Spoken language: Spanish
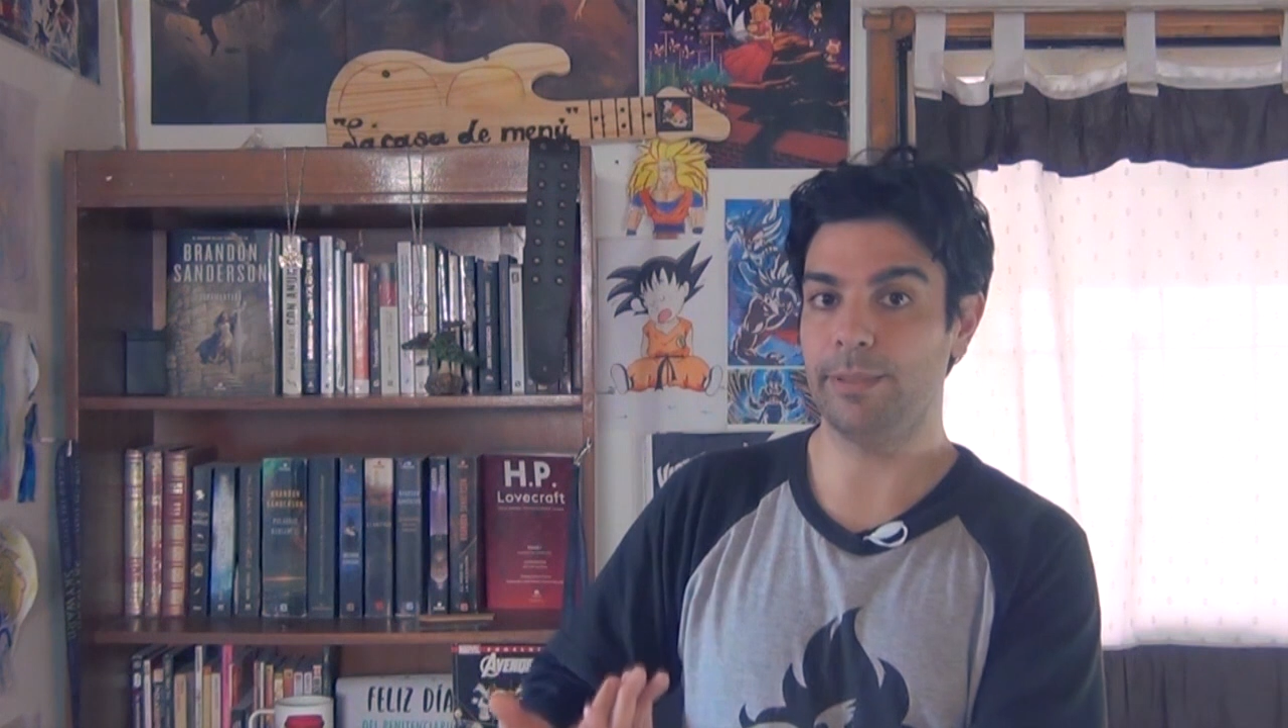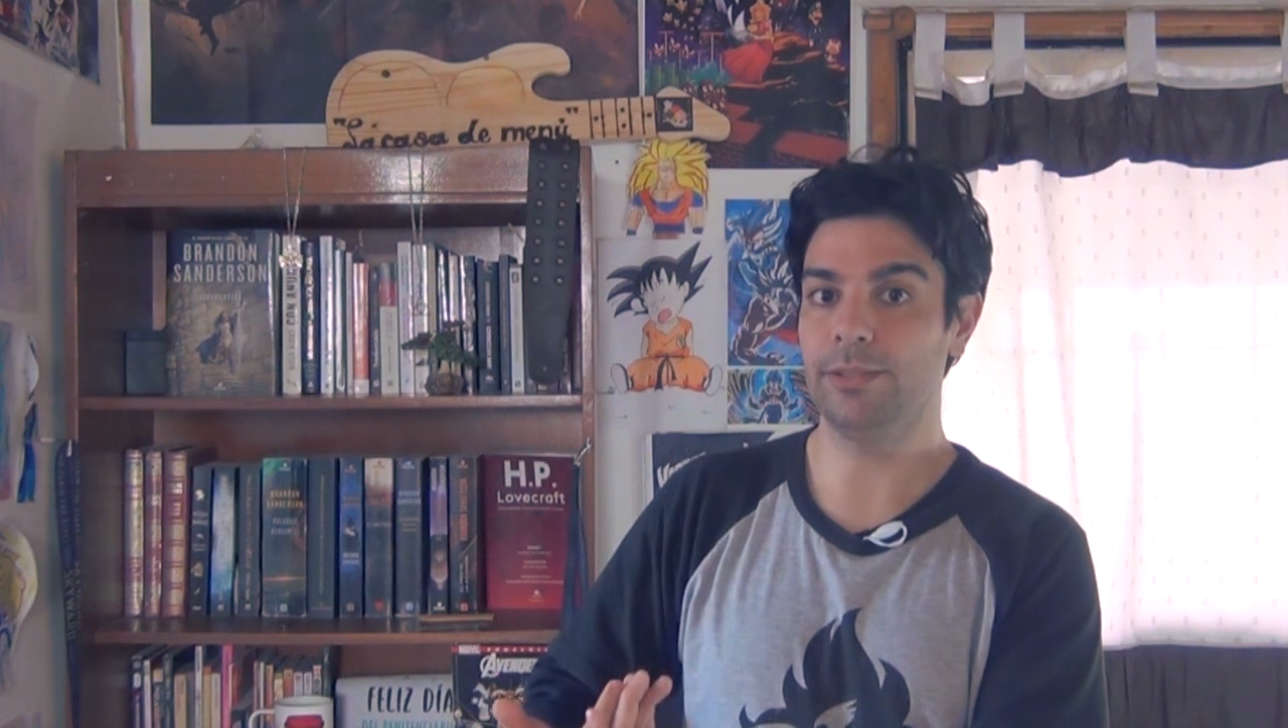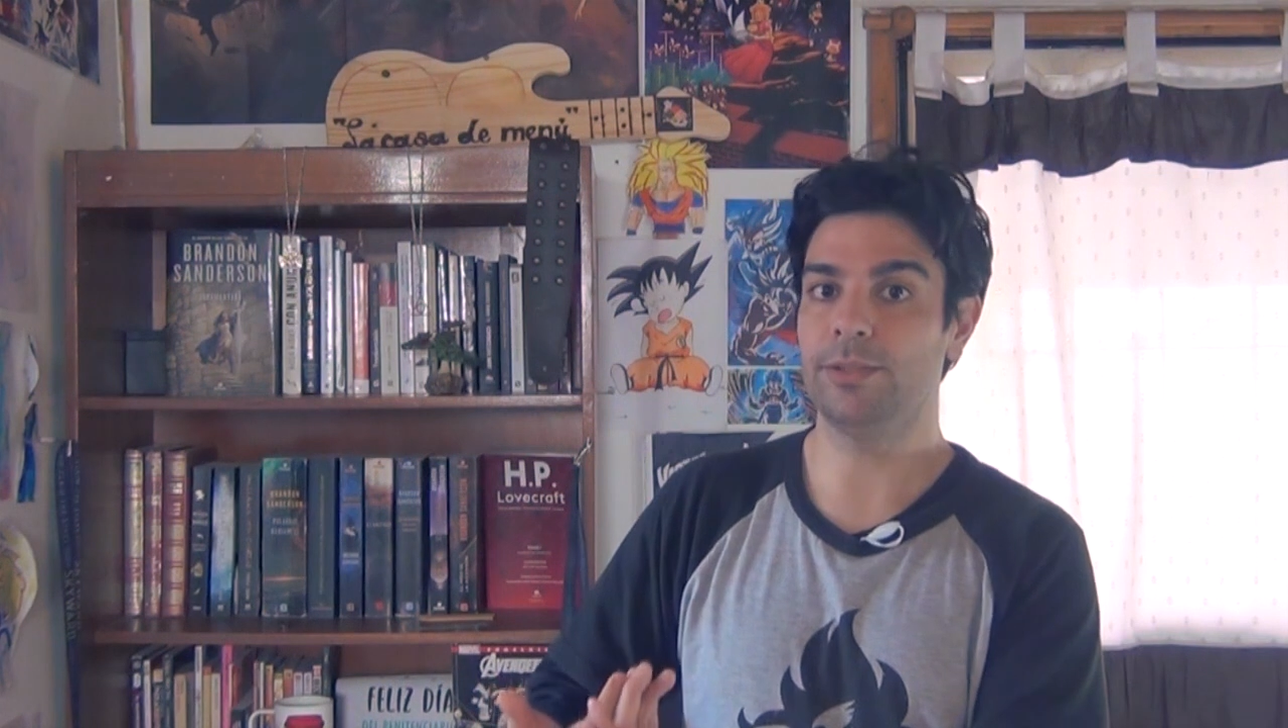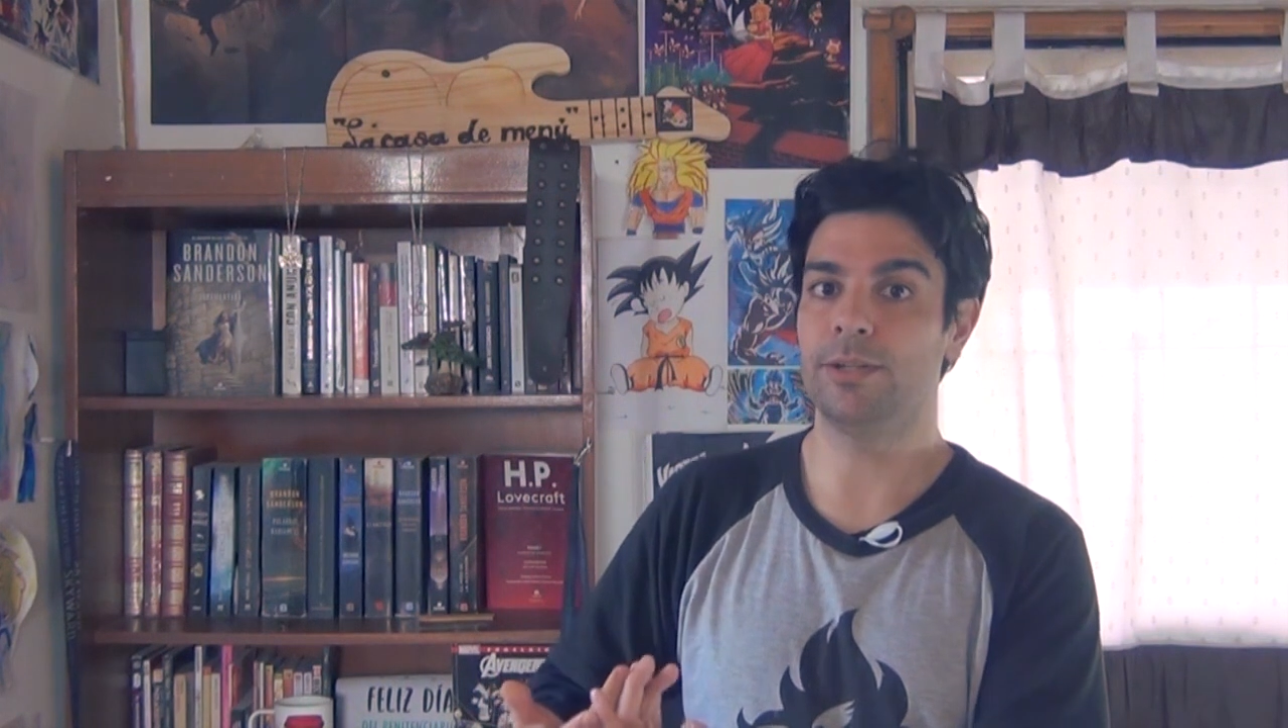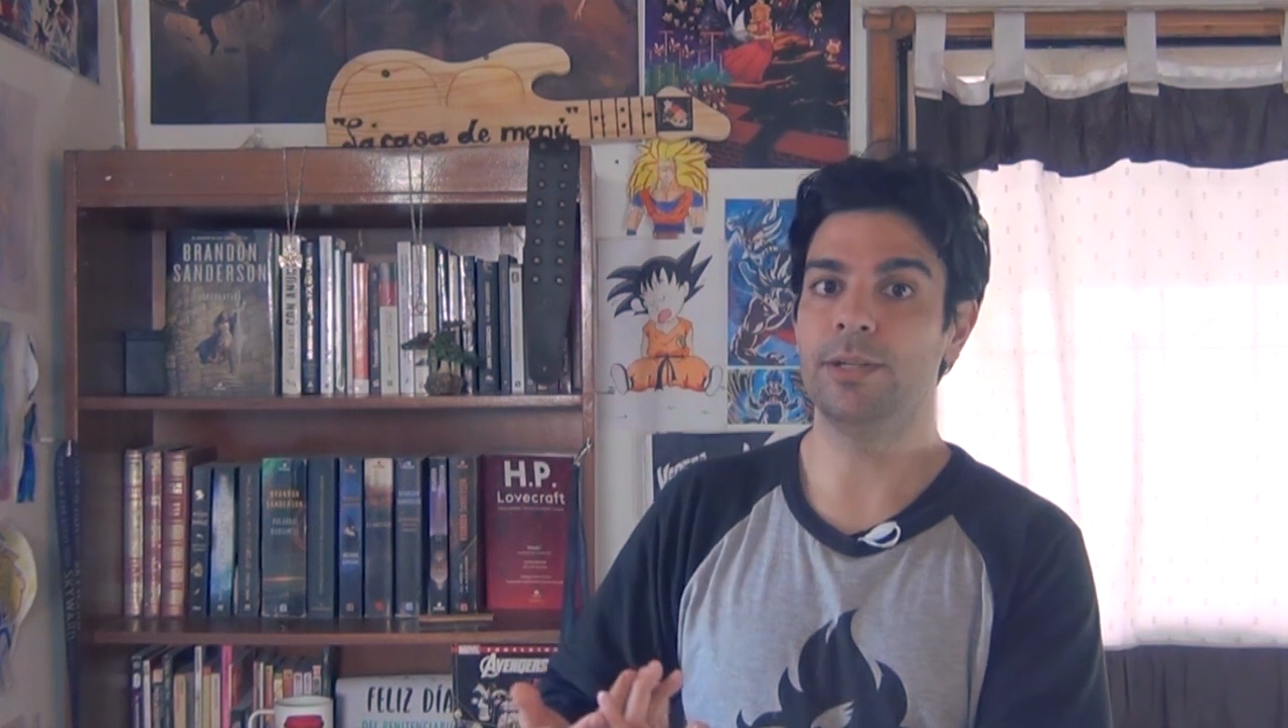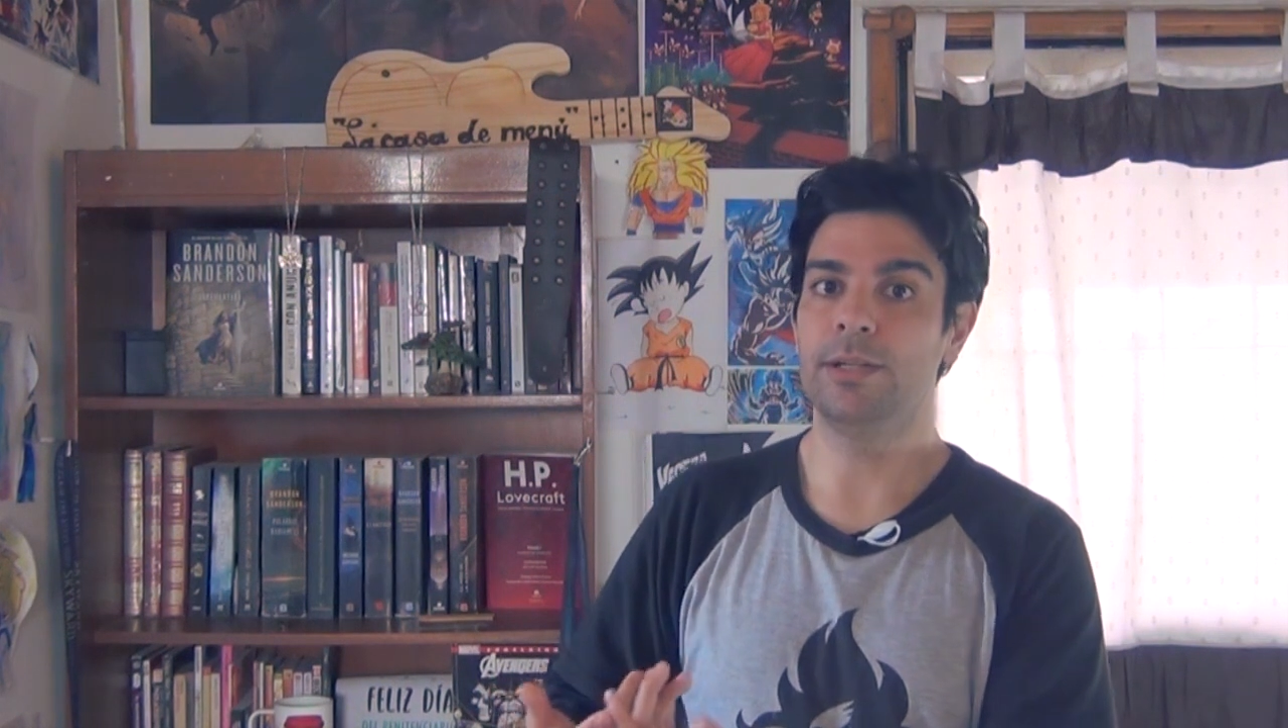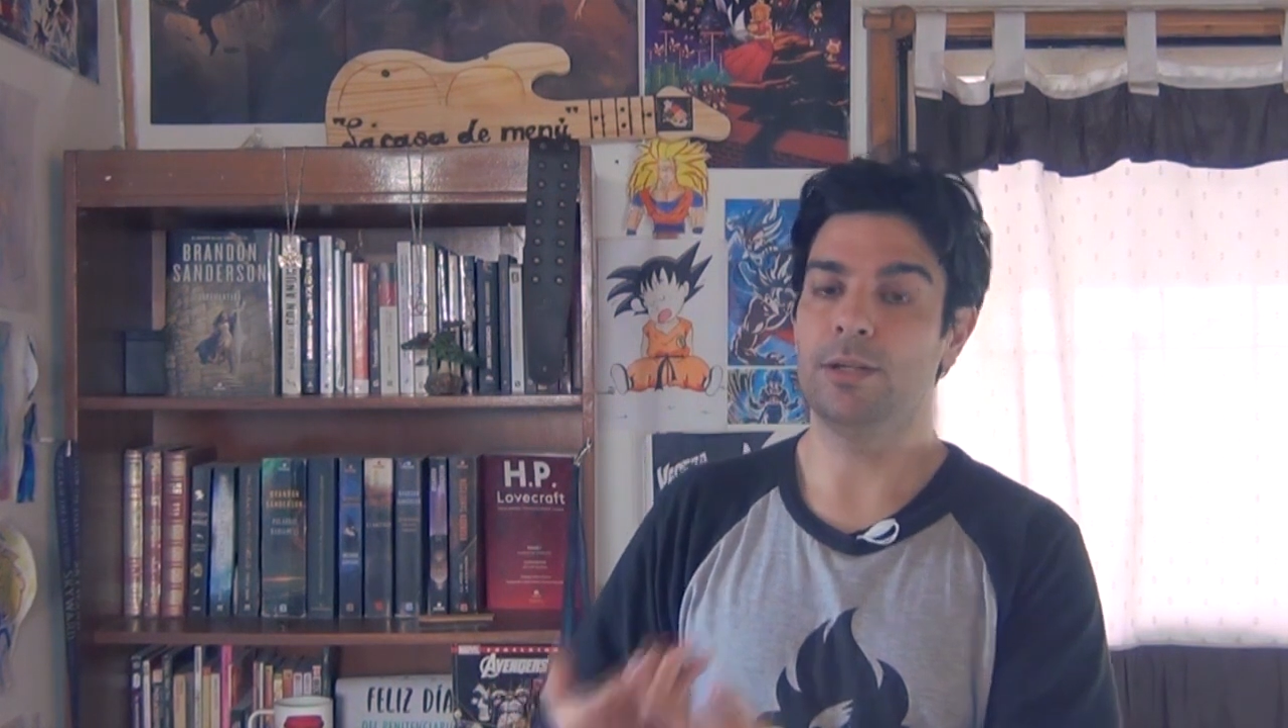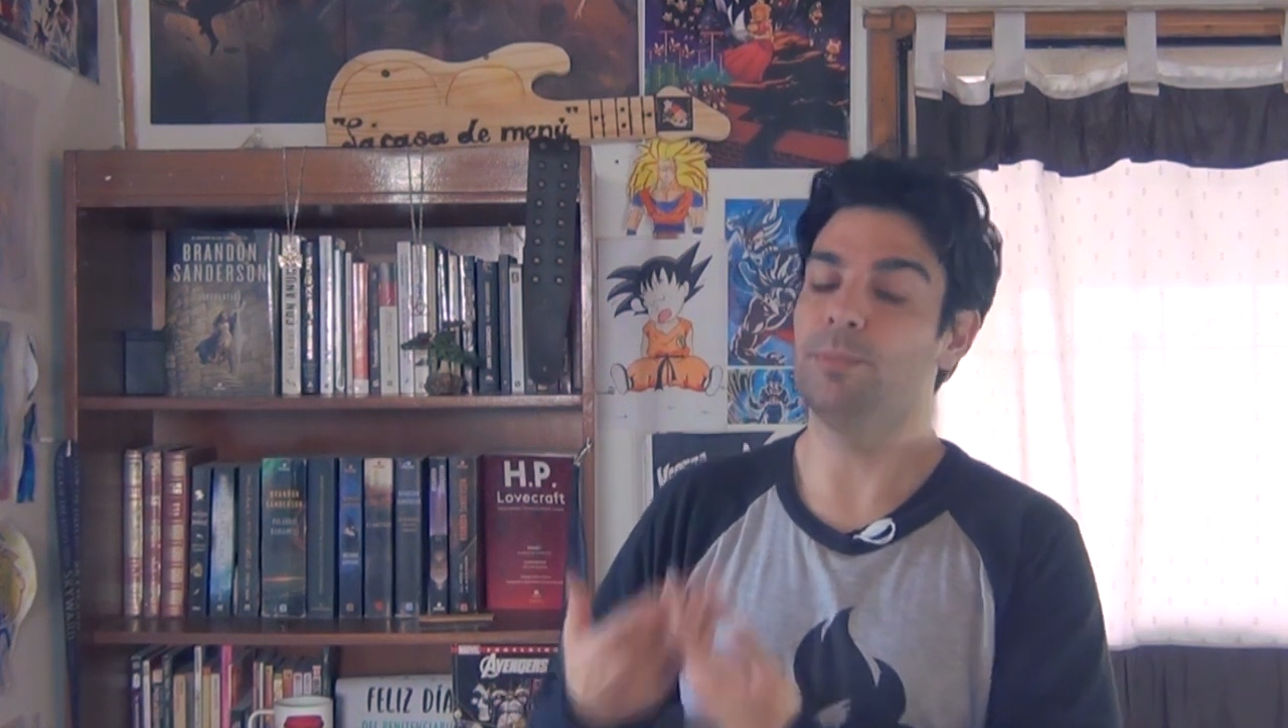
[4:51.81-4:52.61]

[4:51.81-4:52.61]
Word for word: rápido